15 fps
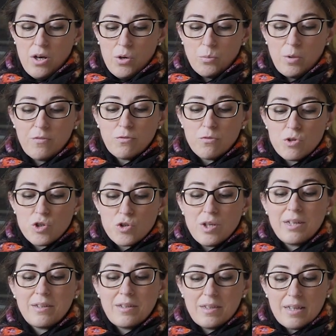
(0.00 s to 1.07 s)
una
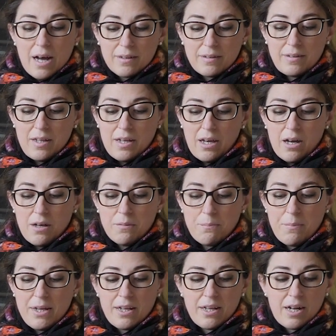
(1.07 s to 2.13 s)
funzione didattica
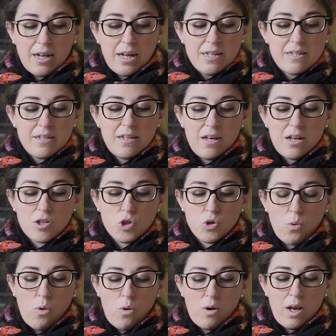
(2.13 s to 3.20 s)
per i ragazzi della
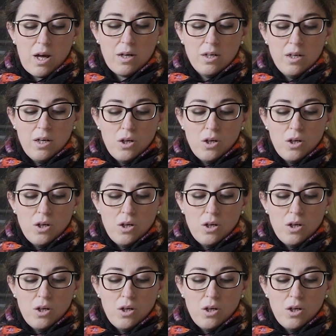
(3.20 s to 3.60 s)
scuola,